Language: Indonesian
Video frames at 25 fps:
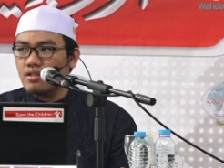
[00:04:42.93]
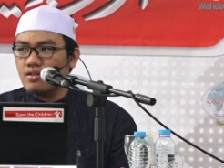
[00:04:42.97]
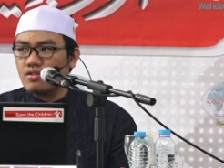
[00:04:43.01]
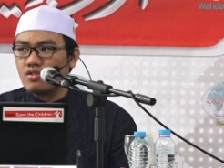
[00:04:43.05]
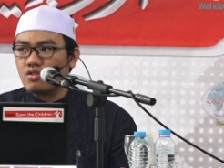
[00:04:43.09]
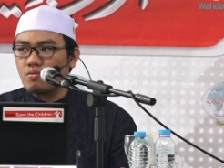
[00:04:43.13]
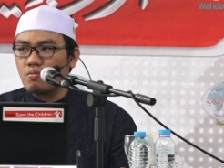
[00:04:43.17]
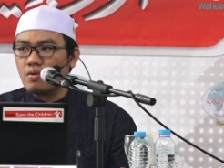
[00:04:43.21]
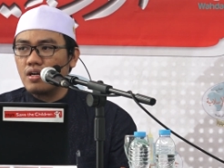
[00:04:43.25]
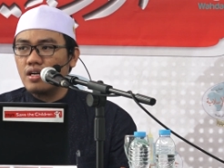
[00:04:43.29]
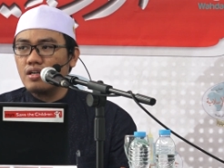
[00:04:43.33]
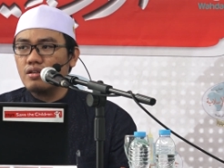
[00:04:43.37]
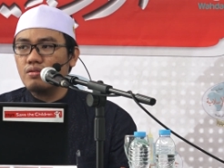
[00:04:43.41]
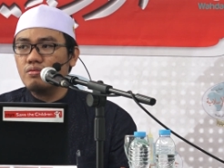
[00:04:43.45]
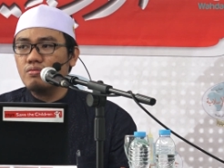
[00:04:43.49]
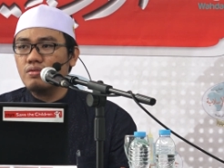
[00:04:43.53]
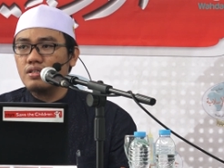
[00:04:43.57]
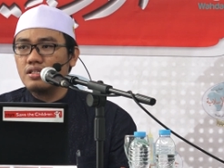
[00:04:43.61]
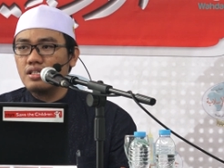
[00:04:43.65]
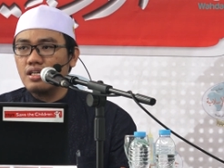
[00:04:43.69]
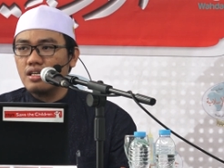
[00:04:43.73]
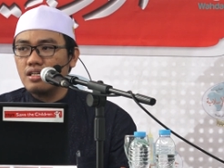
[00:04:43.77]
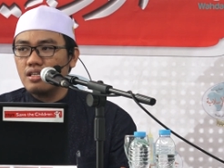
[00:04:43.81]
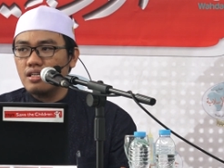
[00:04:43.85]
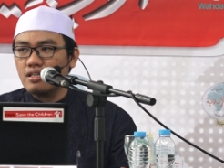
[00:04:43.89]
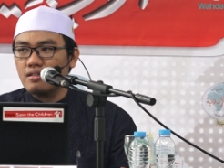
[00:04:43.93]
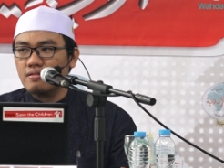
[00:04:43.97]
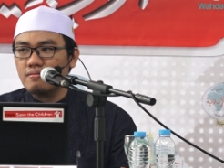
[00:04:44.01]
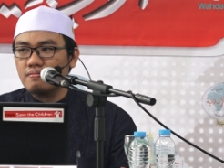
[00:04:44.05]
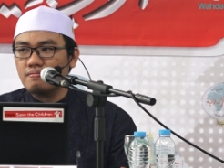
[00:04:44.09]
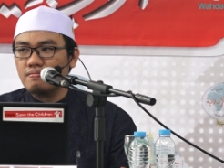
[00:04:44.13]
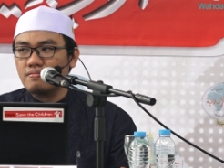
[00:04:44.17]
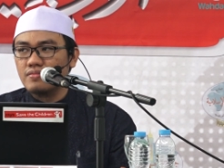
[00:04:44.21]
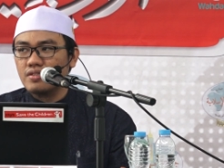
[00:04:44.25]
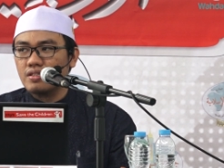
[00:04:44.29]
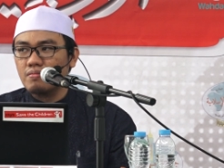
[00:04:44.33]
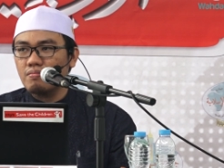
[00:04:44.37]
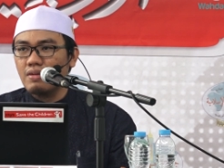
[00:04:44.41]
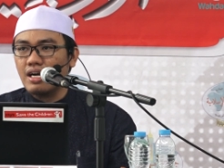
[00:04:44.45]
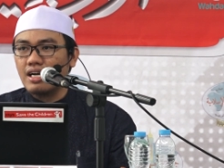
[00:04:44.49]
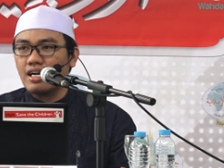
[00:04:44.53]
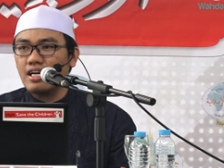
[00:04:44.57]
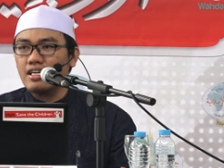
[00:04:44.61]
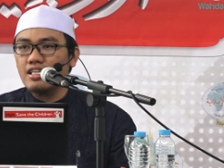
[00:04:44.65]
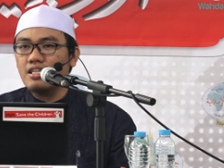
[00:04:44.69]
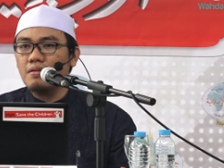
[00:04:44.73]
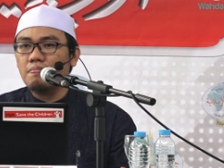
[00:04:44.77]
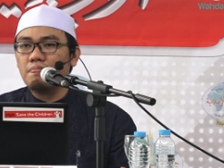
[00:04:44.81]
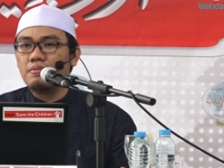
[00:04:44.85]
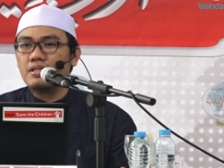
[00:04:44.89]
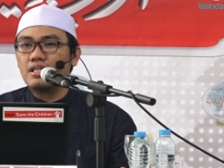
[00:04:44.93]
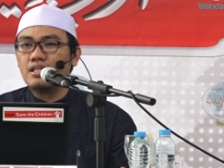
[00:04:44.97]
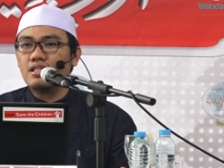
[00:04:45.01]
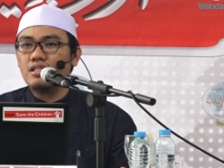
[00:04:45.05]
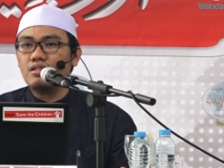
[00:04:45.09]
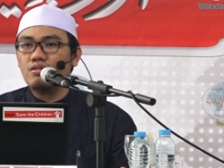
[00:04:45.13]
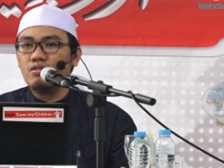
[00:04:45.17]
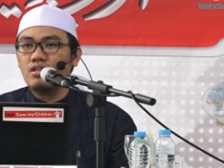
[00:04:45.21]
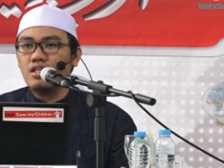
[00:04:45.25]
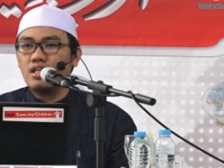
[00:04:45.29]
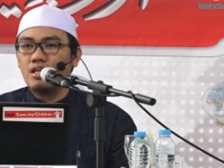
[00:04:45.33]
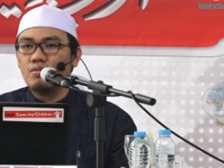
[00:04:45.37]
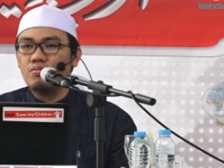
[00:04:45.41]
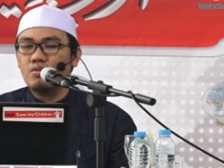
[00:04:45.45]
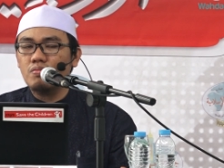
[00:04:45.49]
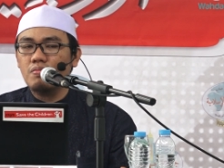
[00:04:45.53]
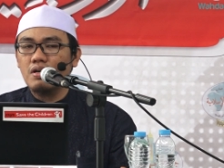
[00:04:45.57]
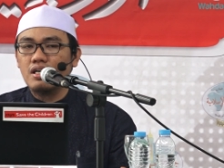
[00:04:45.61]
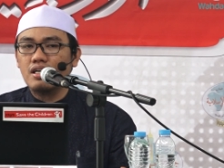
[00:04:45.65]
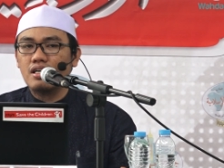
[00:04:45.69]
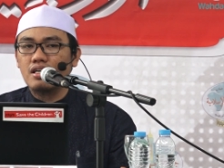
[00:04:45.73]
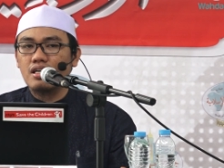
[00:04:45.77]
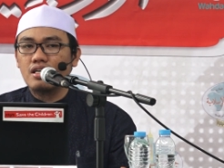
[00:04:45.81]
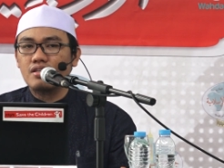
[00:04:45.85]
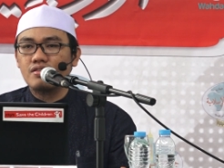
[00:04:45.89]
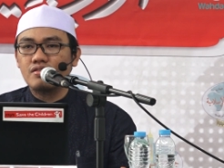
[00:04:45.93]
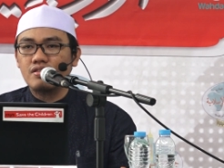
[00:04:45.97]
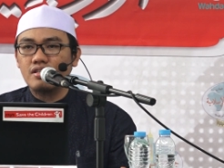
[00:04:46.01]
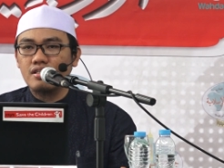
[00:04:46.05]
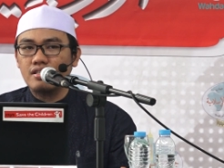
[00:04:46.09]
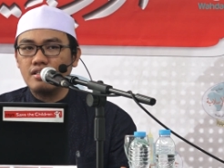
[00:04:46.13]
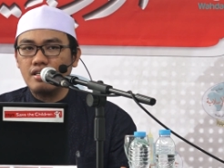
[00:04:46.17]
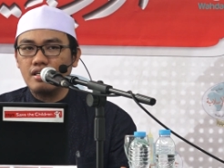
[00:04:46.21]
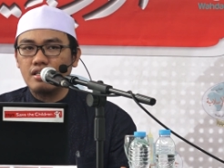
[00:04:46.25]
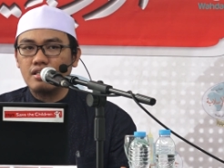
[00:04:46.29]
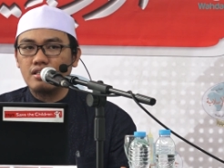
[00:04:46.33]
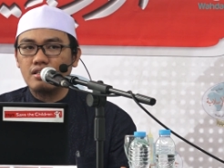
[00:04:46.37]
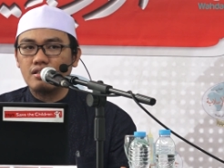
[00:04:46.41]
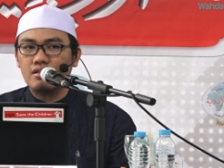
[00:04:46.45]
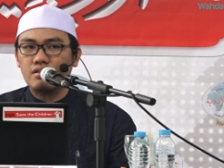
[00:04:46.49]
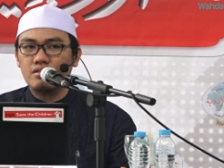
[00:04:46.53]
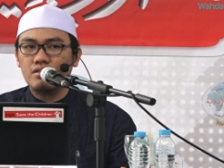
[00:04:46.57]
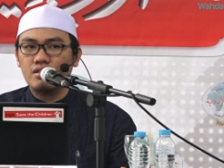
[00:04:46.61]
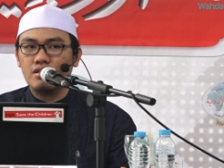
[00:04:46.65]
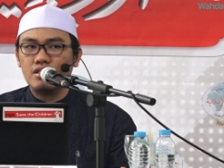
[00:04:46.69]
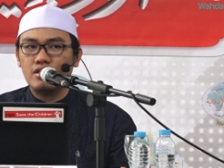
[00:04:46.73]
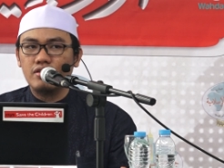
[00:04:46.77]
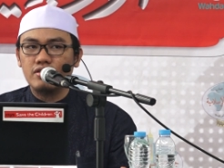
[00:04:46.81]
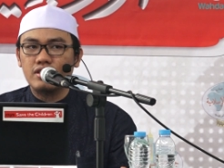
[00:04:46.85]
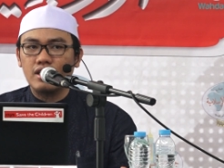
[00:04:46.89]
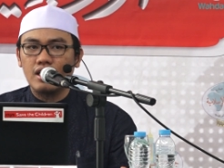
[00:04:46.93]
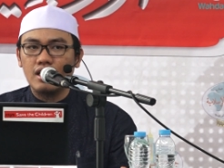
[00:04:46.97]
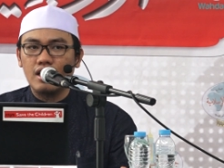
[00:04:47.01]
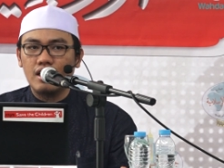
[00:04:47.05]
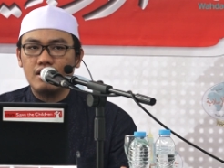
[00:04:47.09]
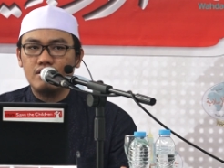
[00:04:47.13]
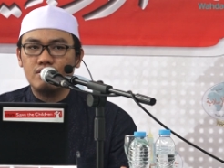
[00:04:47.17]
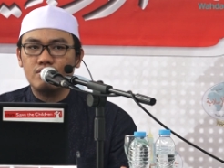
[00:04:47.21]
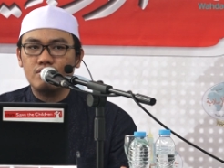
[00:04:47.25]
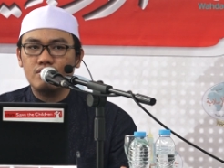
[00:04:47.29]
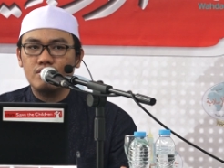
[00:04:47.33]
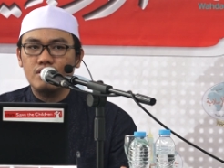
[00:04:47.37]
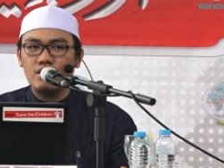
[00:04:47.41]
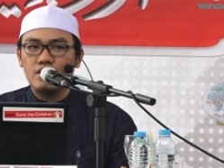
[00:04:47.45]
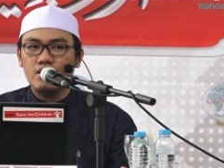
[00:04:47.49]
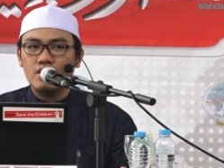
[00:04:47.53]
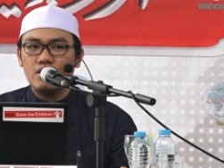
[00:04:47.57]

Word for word: Subhanahu wa taala bahkan diperangi oleh Abu Bakar As-Siddiq radhiyallahu taala anhu